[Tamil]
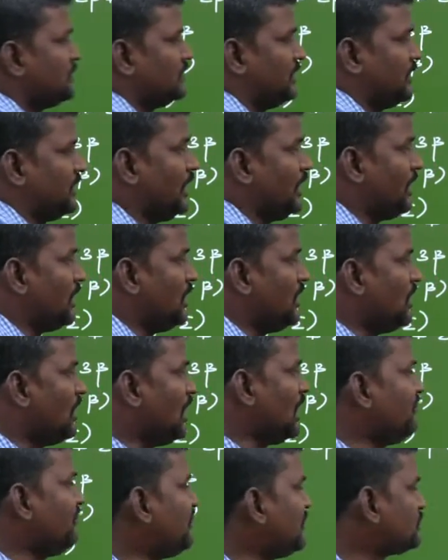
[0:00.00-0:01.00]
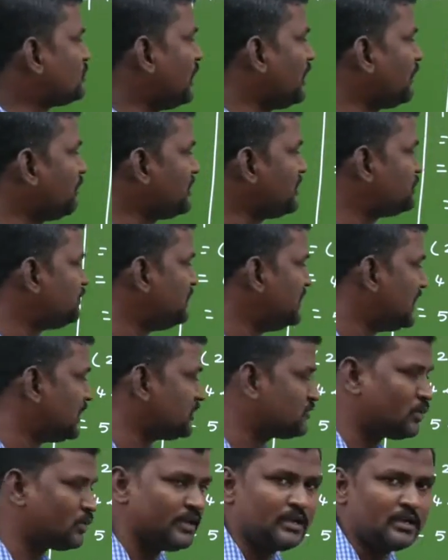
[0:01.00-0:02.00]
சரிங்களா ஆல்ஃபா ஸ்கொயர் பிளஸ் பீட்டா
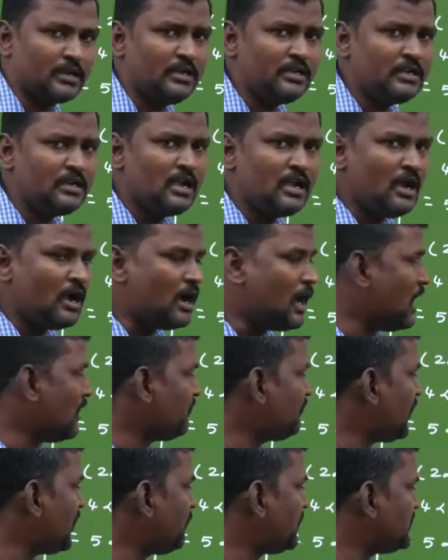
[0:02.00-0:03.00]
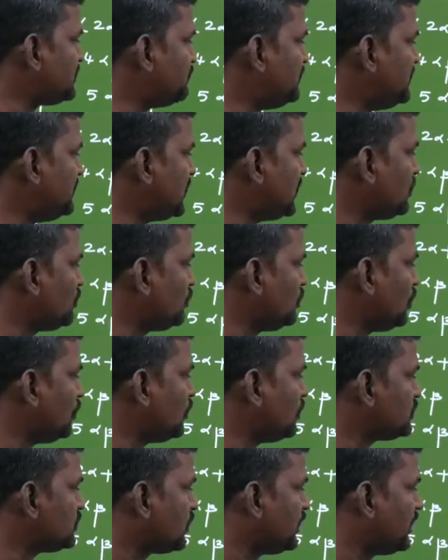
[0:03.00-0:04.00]
ஸ்கொயருக்கு ஆல்ஃபா பிளஸ் பீட்டா டு த
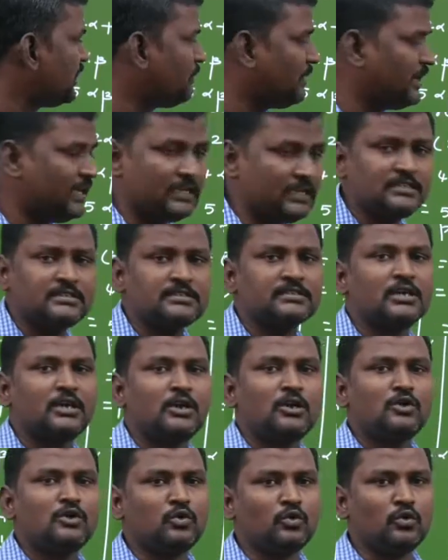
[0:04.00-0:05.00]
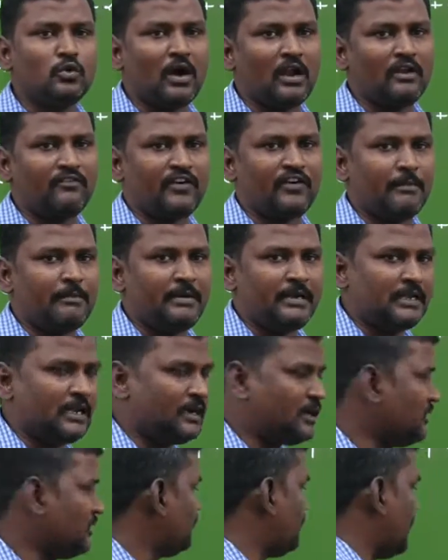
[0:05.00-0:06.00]
ஹோல் ஸ்கொயர் மைனஸ் டூ ஆல்ஃபா
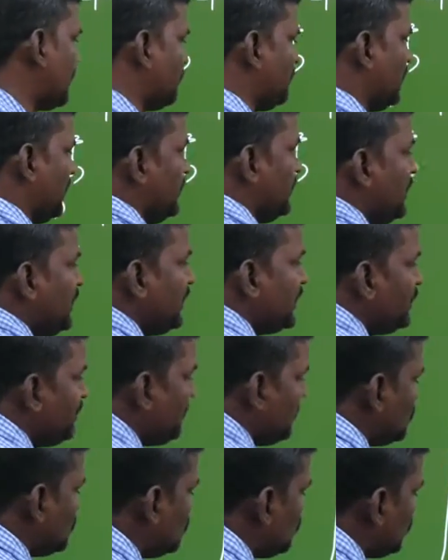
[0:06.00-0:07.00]
பீட்டான்றது ஃபார்முலா இப்போ இந்த